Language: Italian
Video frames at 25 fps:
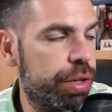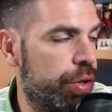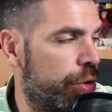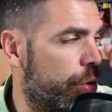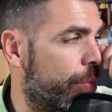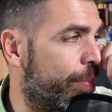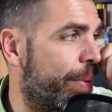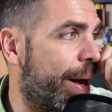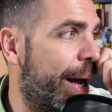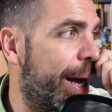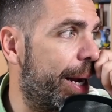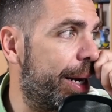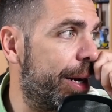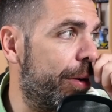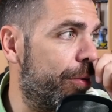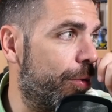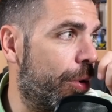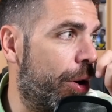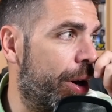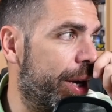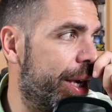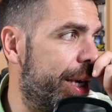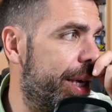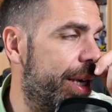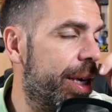normali,
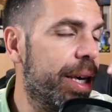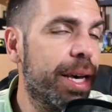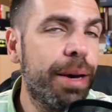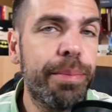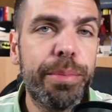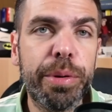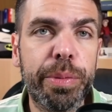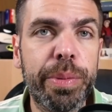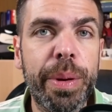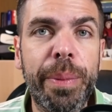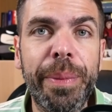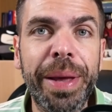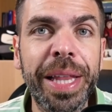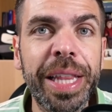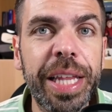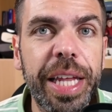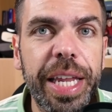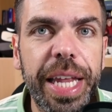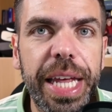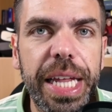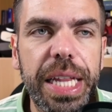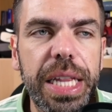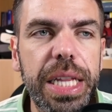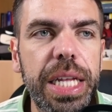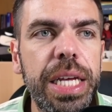luoghi propriamente
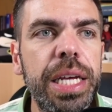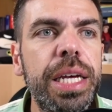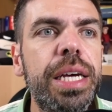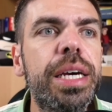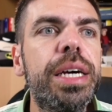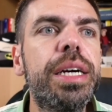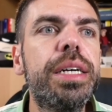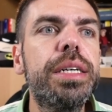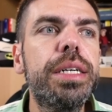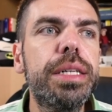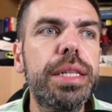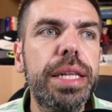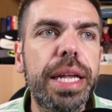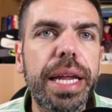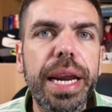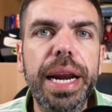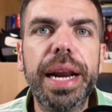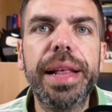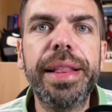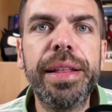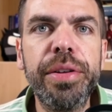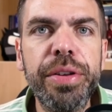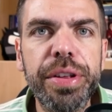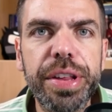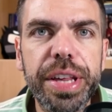detti, le
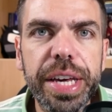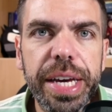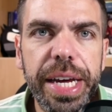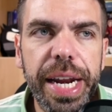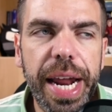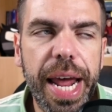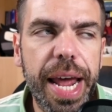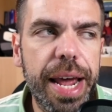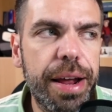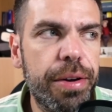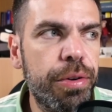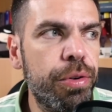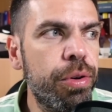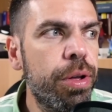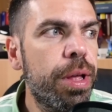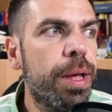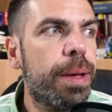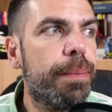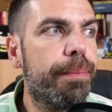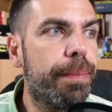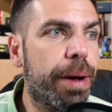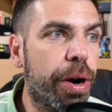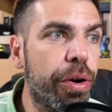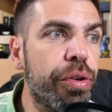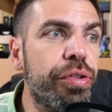relazioni si creano,
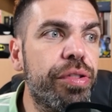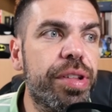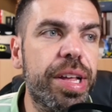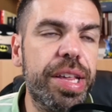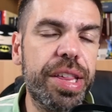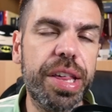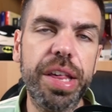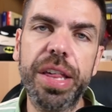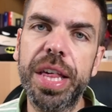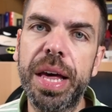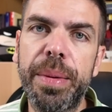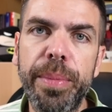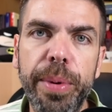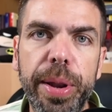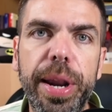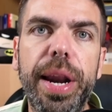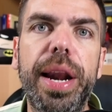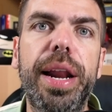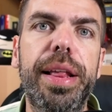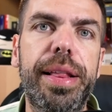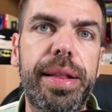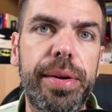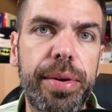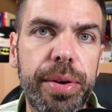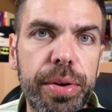ma noi stessi siamo in
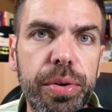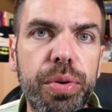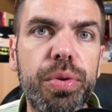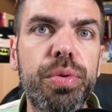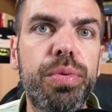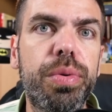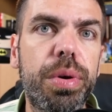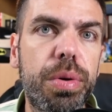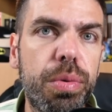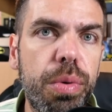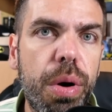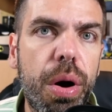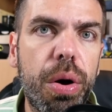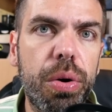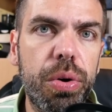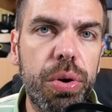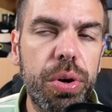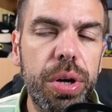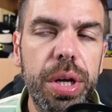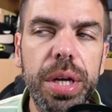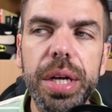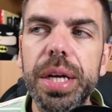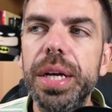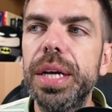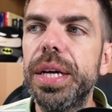relazione con quel
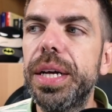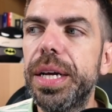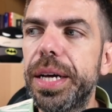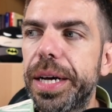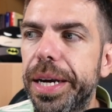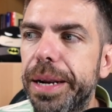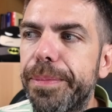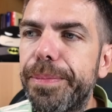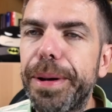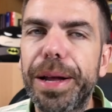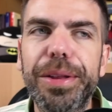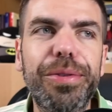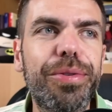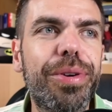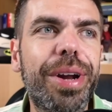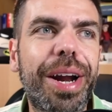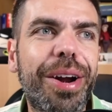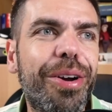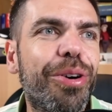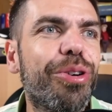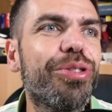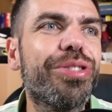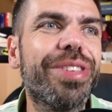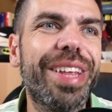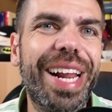luogo. Ripeto, la
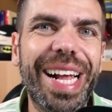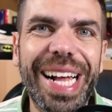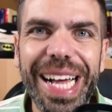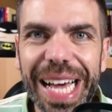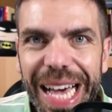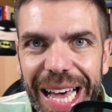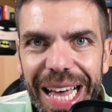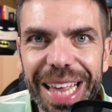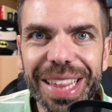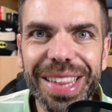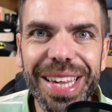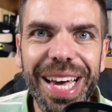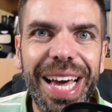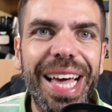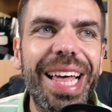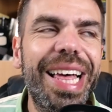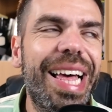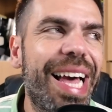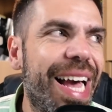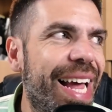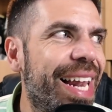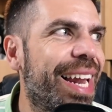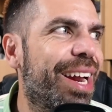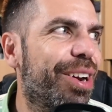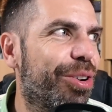nostra casa
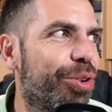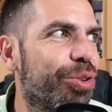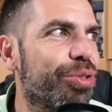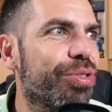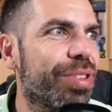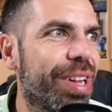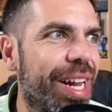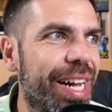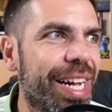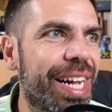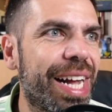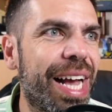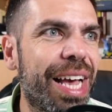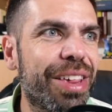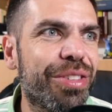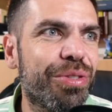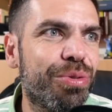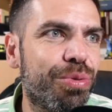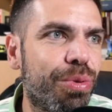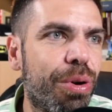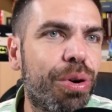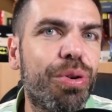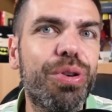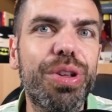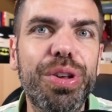è la nostra casa, è
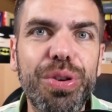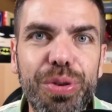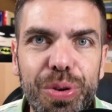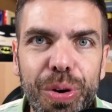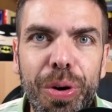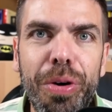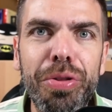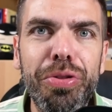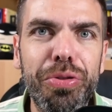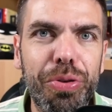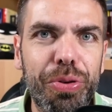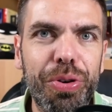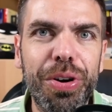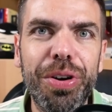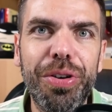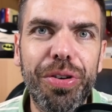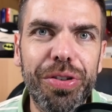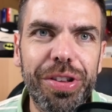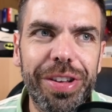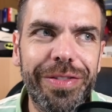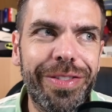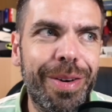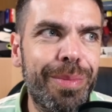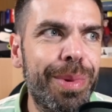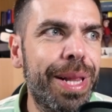un luogo di incontro con i
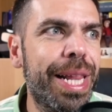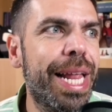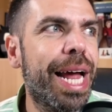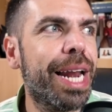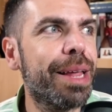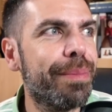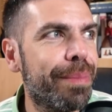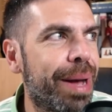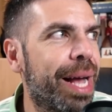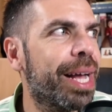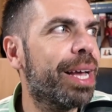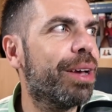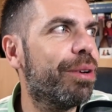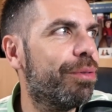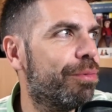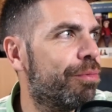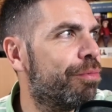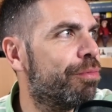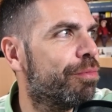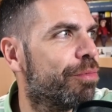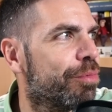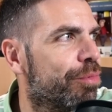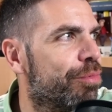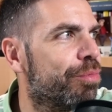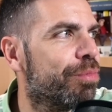nostri familiari, ma anche
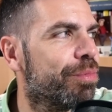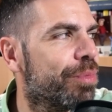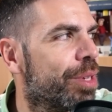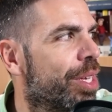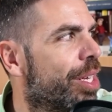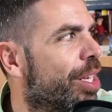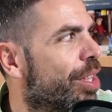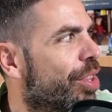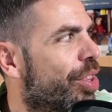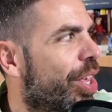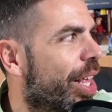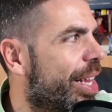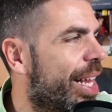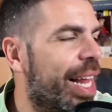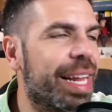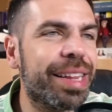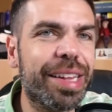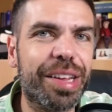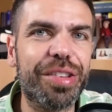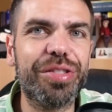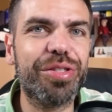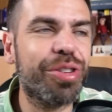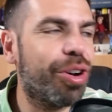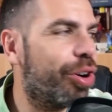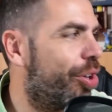un... c'è
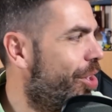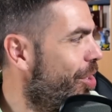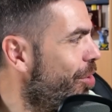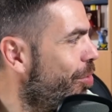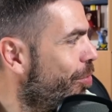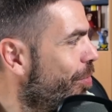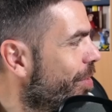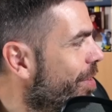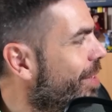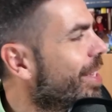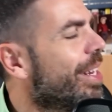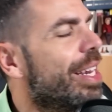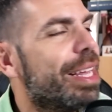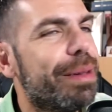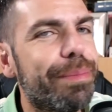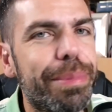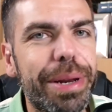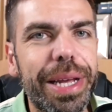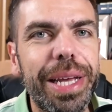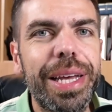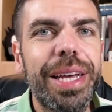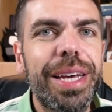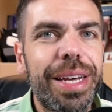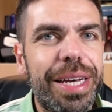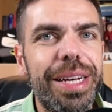tanta storia, io questi
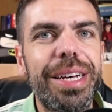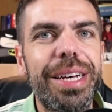libri